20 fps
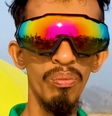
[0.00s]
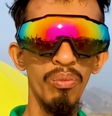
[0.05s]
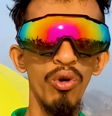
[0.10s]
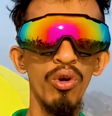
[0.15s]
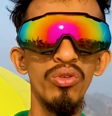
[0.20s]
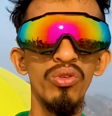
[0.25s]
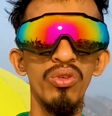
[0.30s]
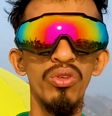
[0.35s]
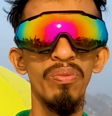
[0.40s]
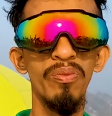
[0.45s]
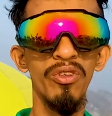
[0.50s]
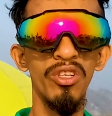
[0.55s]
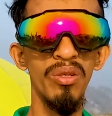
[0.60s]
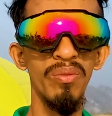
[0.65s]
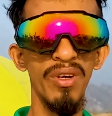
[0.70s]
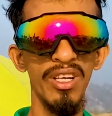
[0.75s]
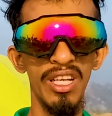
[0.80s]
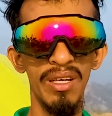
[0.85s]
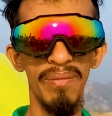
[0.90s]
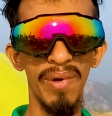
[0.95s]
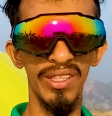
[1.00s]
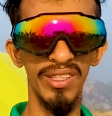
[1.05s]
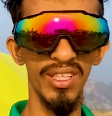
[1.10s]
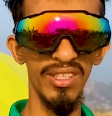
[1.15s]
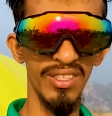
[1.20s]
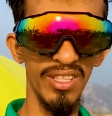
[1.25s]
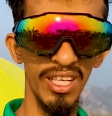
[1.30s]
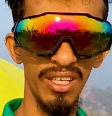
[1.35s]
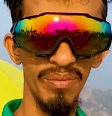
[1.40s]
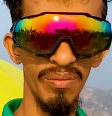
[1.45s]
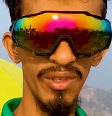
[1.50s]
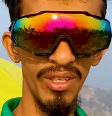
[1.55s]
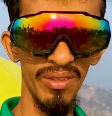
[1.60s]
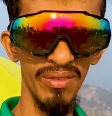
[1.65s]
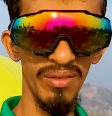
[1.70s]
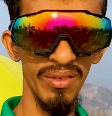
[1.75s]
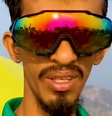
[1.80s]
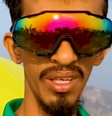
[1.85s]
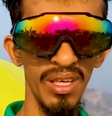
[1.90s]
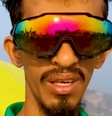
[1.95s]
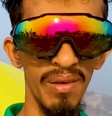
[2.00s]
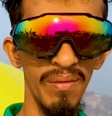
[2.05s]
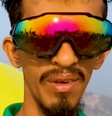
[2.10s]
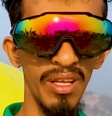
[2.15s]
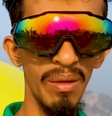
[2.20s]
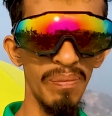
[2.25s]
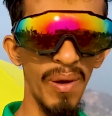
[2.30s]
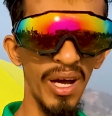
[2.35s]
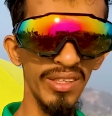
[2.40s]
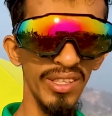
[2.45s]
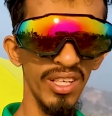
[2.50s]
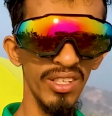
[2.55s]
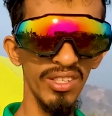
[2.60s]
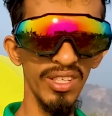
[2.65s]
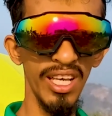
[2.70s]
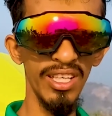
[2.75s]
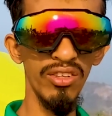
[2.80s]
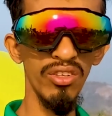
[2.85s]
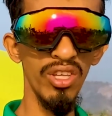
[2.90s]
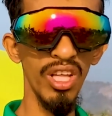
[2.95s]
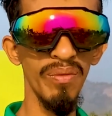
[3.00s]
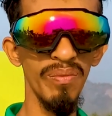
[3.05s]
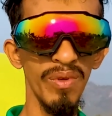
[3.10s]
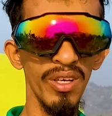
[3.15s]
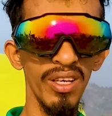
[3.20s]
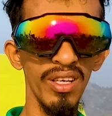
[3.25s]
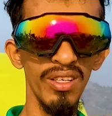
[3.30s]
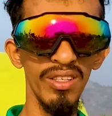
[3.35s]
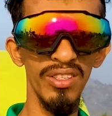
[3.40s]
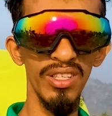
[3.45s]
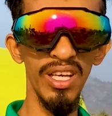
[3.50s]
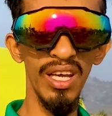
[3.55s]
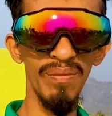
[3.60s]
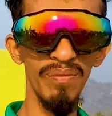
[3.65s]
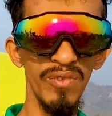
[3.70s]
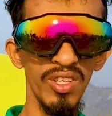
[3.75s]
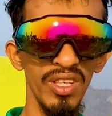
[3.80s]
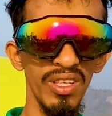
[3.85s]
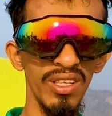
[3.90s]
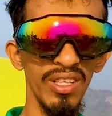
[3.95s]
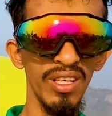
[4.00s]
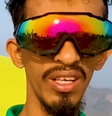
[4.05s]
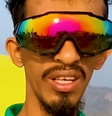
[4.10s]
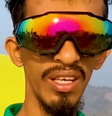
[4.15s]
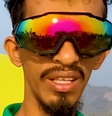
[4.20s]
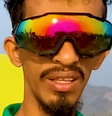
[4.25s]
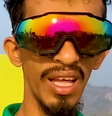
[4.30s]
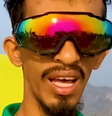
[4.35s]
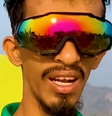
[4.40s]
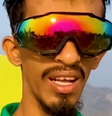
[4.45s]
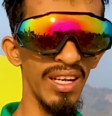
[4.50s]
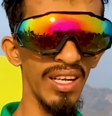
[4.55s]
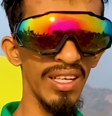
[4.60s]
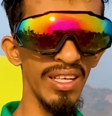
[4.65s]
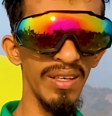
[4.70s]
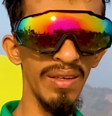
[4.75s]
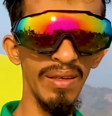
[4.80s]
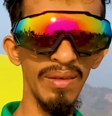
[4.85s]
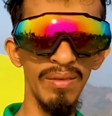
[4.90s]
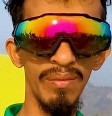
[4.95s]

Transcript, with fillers: প্রচুর পরিমাণে বাতাস থাকবে মানে বাতাস এত থাকবে যে আপনি দাঁড়ালে